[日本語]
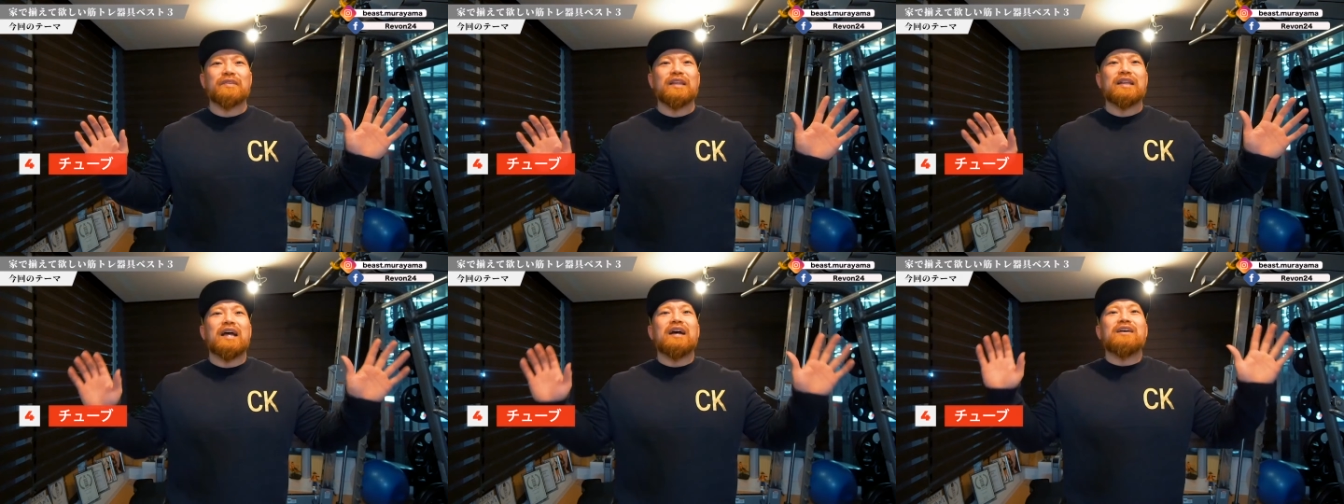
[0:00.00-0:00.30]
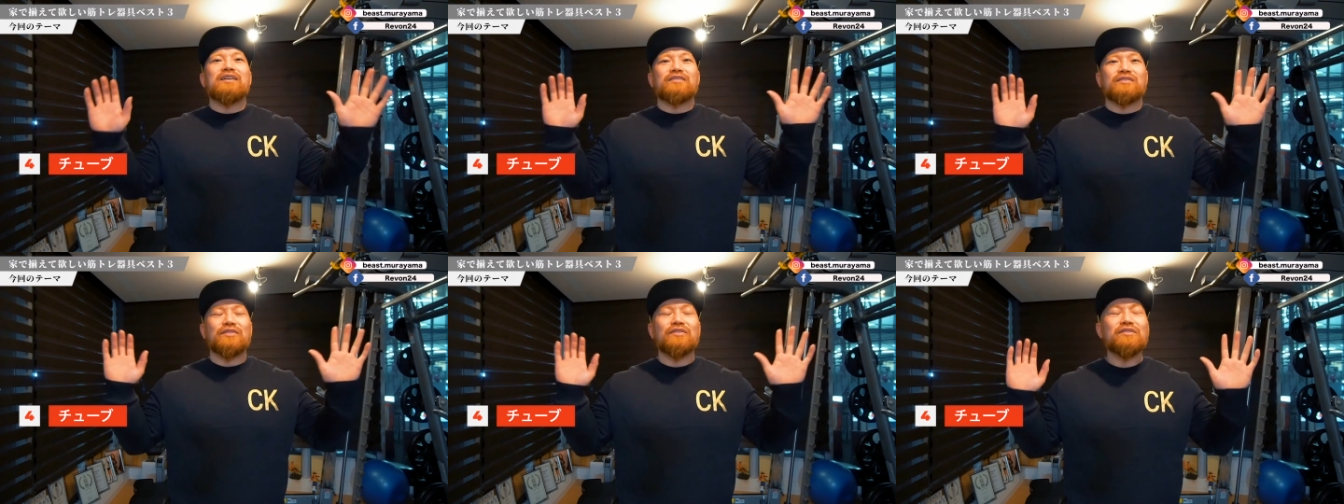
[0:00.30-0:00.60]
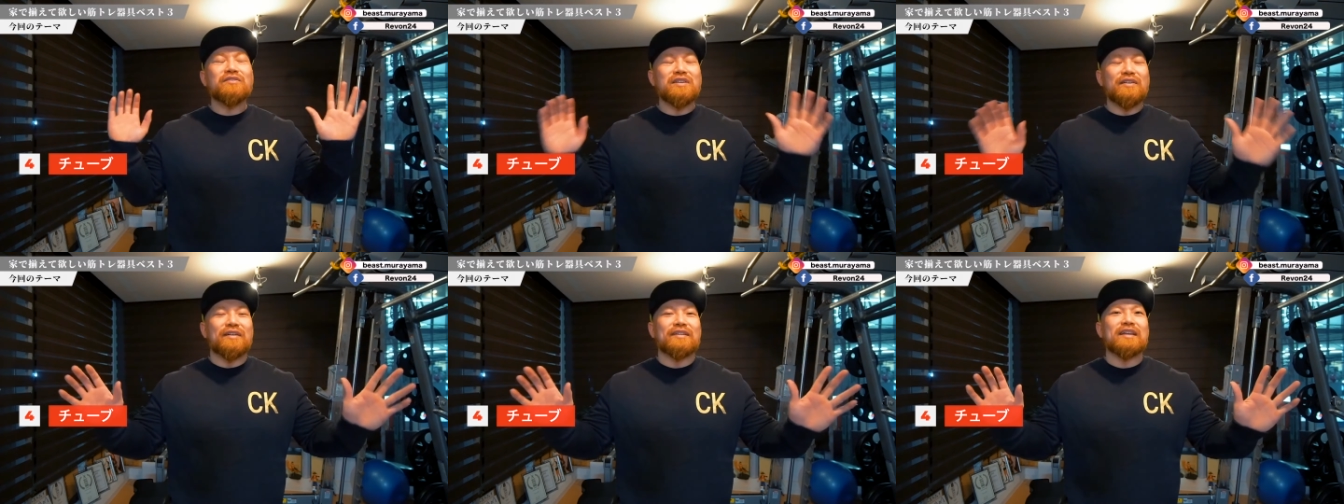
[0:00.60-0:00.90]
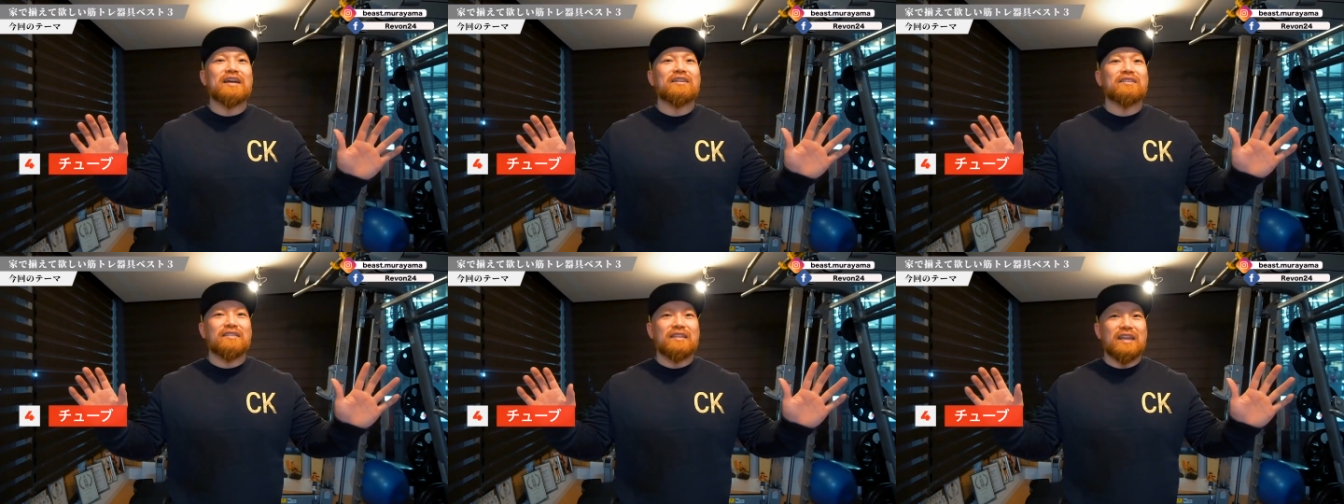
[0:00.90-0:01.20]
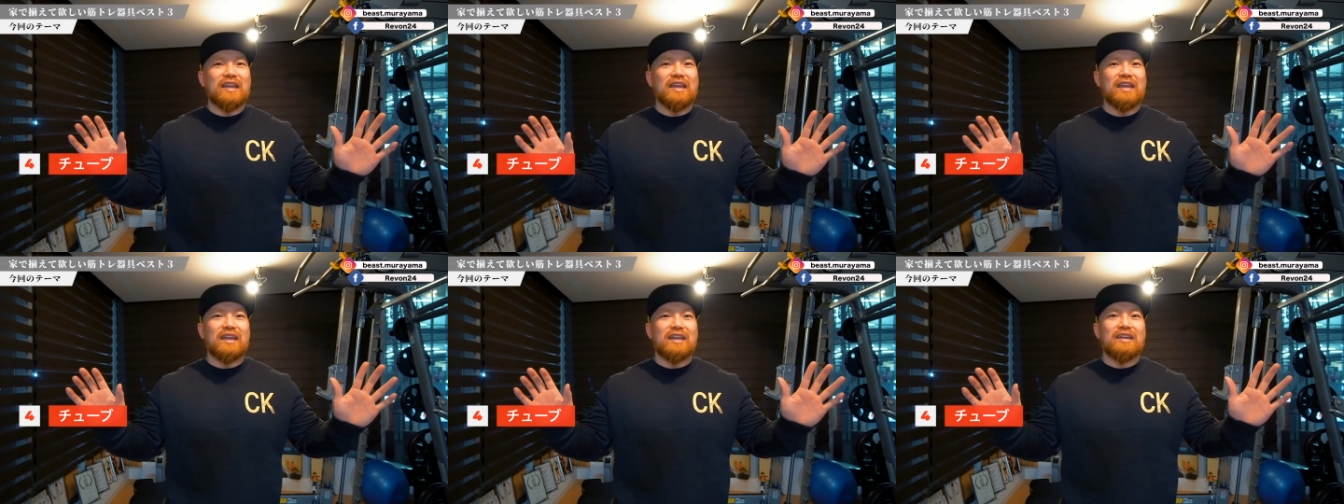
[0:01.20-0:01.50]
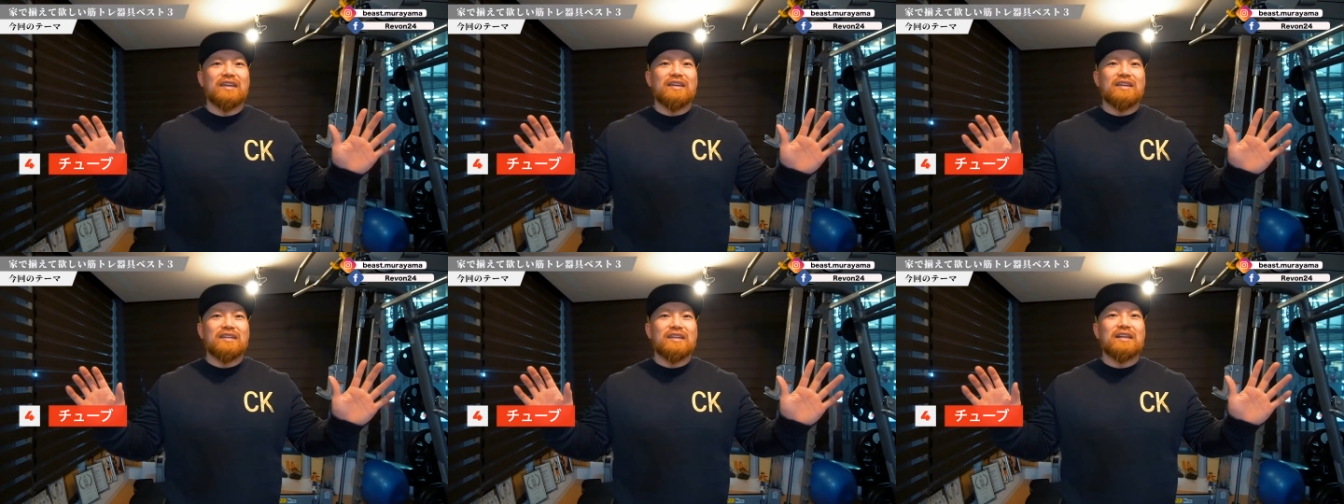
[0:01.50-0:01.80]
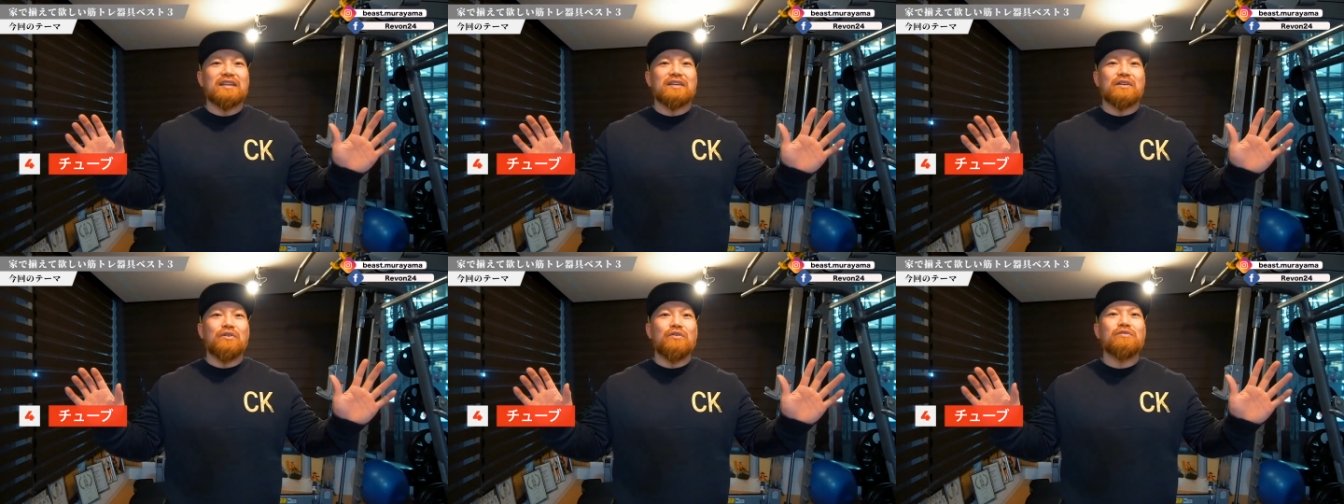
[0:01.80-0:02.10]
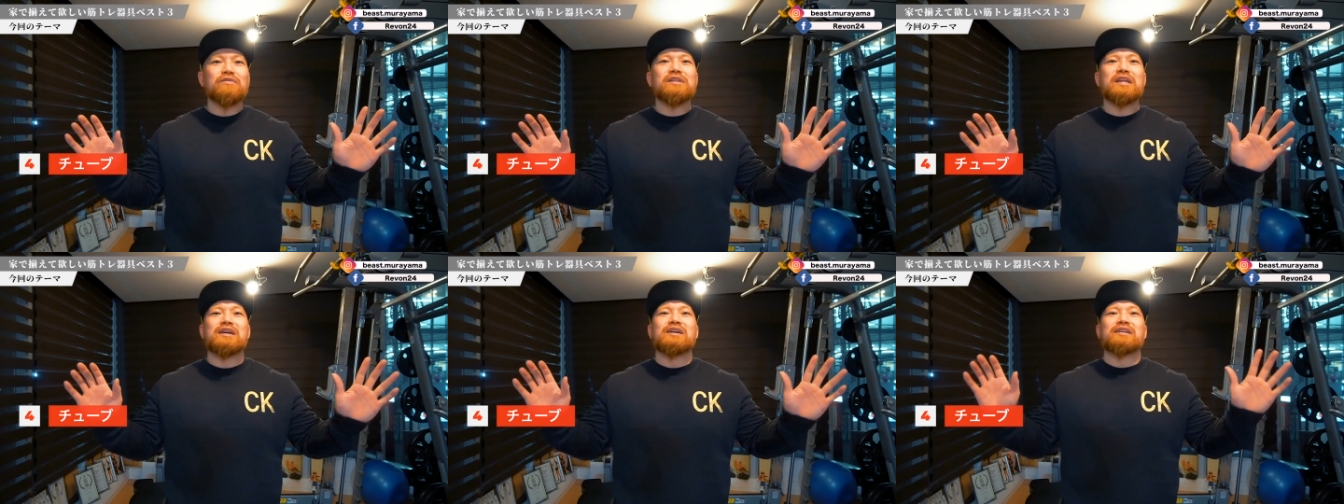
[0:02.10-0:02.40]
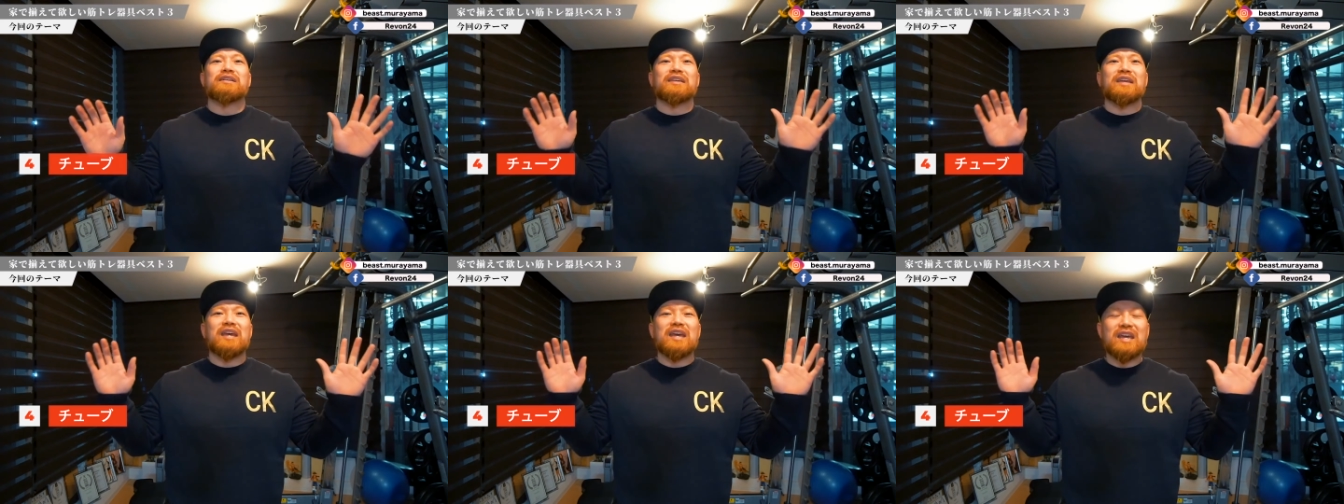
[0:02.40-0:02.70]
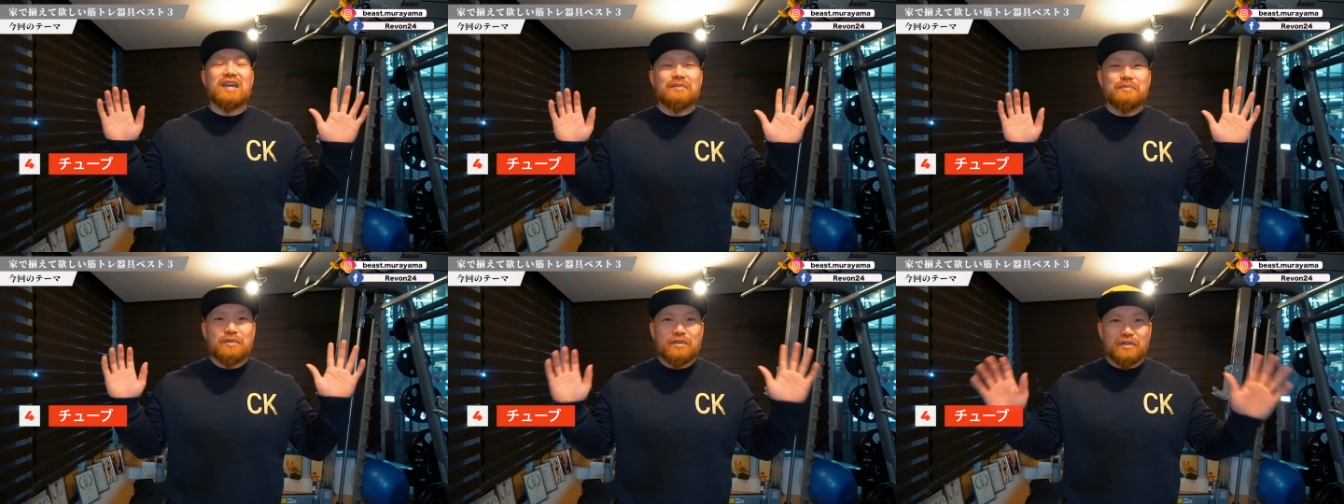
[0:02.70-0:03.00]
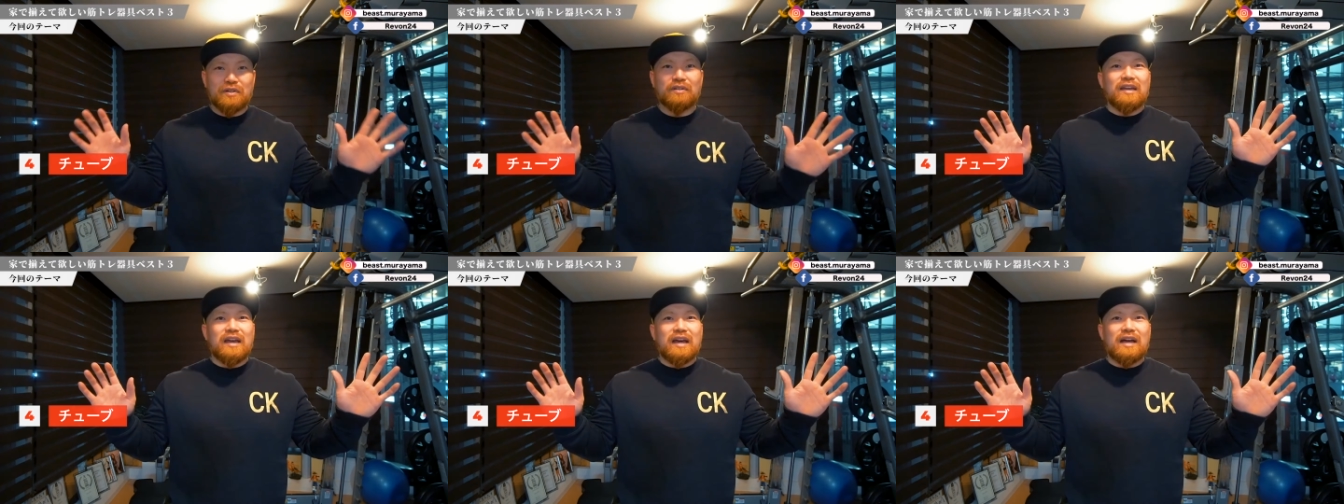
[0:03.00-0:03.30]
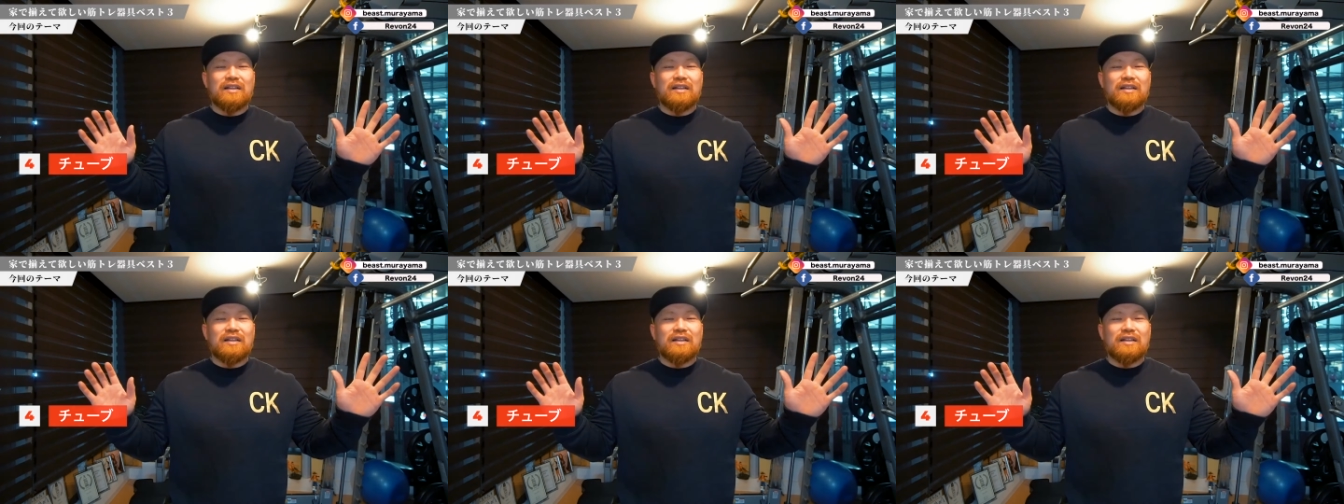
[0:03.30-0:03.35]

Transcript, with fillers: ただ、そうではなくて、やはり本来はケーブル、